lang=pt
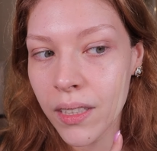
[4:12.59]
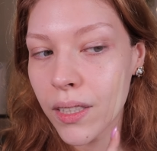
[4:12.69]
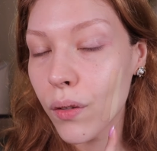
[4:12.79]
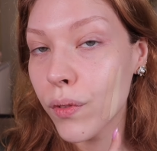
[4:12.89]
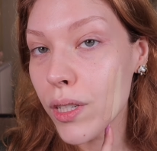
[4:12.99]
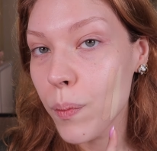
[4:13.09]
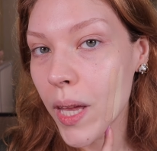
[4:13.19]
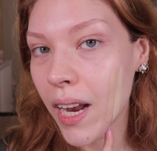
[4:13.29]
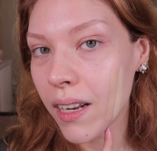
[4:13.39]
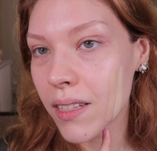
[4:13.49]
Então vou
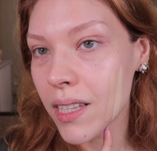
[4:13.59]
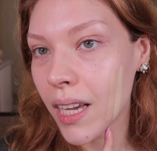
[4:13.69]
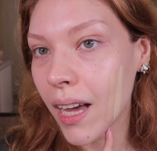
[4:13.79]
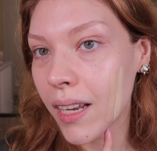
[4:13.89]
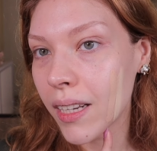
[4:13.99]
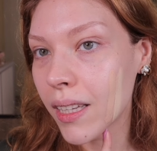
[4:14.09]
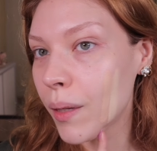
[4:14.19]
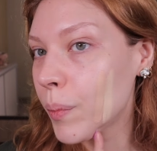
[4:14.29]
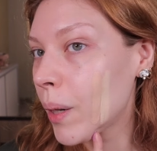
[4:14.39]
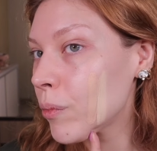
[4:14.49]
esperar elas secarem aqui pra